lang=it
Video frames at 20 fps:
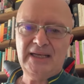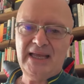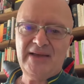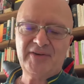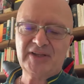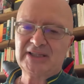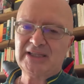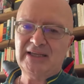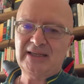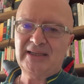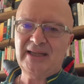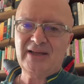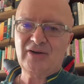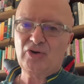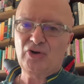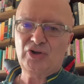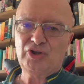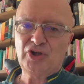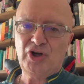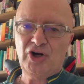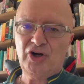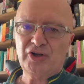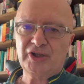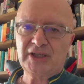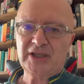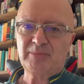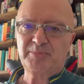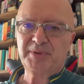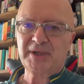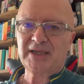levateli dai
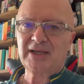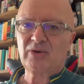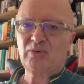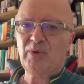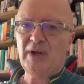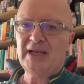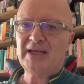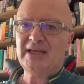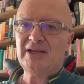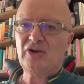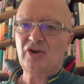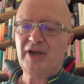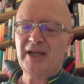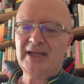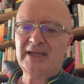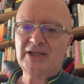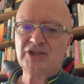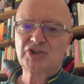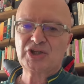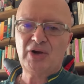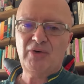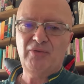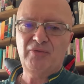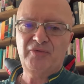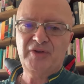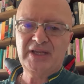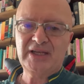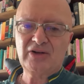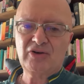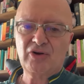coglioni, perché quelli non è che c'è un
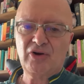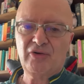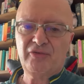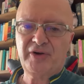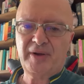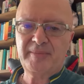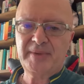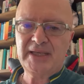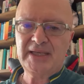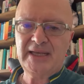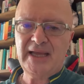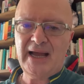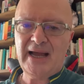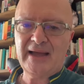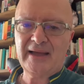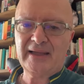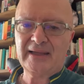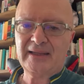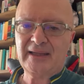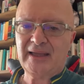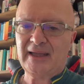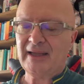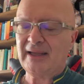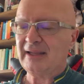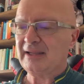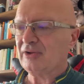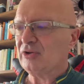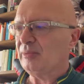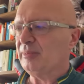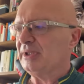vincolo familiare che,
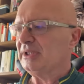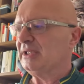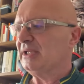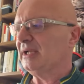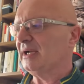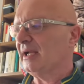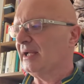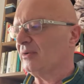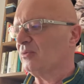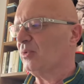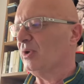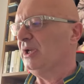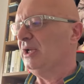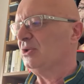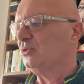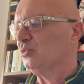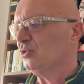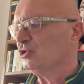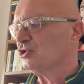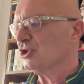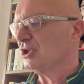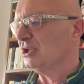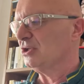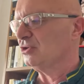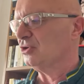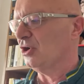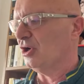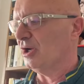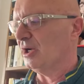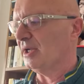è eh, come dire, è quello del tuo
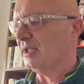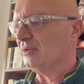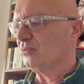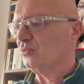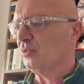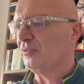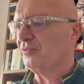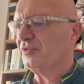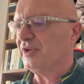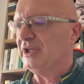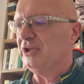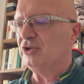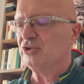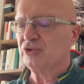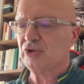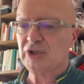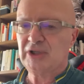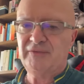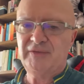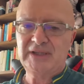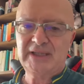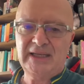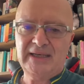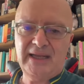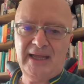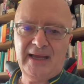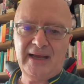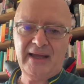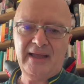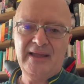genitore, il tuo figlio, tu lo devi
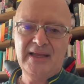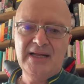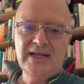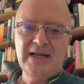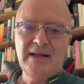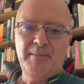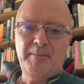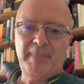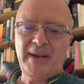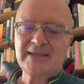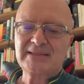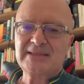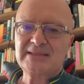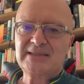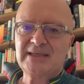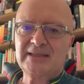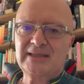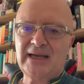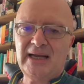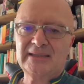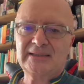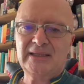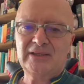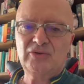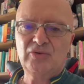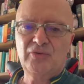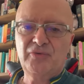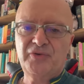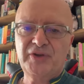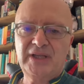tenere, ma se si tratta
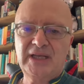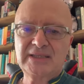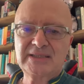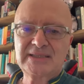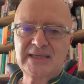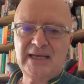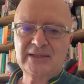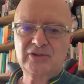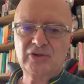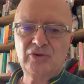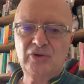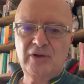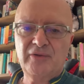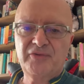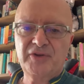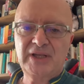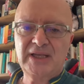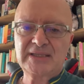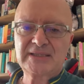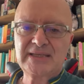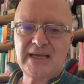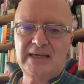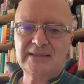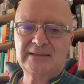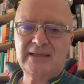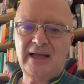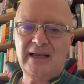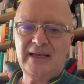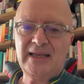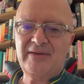di un fidanzato e di una
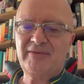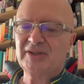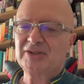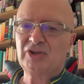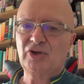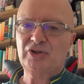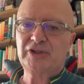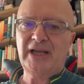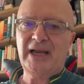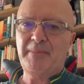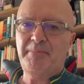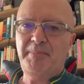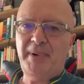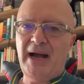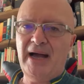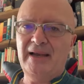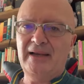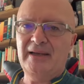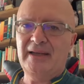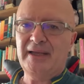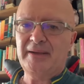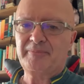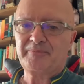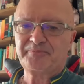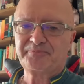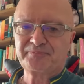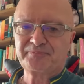fidanzata, levatelo dalle palle